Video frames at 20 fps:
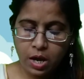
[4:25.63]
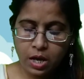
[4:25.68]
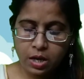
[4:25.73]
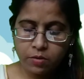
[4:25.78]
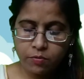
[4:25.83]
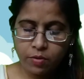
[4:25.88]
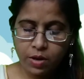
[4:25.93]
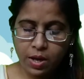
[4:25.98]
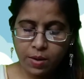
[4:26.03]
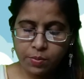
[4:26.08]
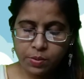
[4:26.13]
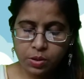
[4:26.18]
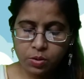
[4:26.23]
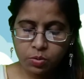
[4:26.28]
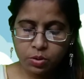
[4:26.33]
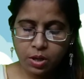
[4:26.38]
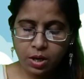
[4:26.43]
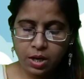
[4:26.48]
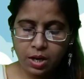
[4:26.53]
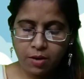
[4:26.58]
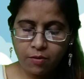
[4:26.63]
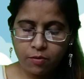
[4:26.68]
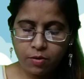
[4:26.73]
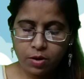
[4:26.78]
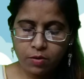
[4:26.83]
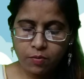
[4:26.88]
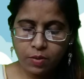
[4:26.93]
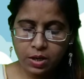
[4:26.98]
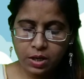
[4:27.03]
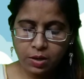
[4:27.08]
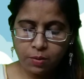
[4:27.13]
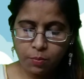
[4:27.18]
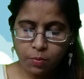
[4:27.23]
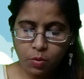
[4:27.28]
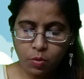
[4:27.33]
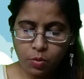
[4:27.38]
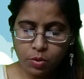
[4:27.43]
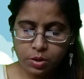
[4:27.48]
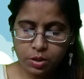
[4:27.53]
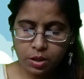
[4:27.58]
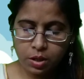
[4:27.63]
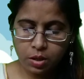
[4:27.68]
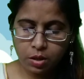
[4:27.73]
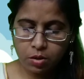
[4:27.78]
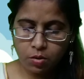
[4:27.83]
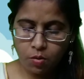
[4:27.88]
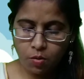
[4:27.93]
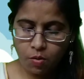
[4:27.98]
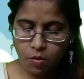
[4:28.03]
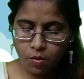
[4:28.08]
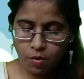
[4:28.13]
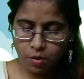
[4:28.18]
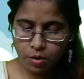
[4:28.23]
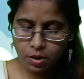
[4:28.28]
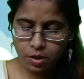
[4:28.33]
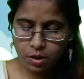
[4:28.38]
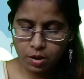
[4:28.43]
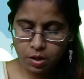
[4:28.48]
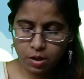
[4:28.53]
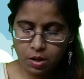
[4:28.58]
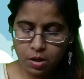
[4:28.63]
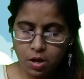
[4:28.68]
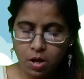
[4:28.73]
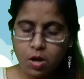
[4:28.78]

एंड वेव्स टू द नेवर वेन ही ब्लोज हिज हॉर्न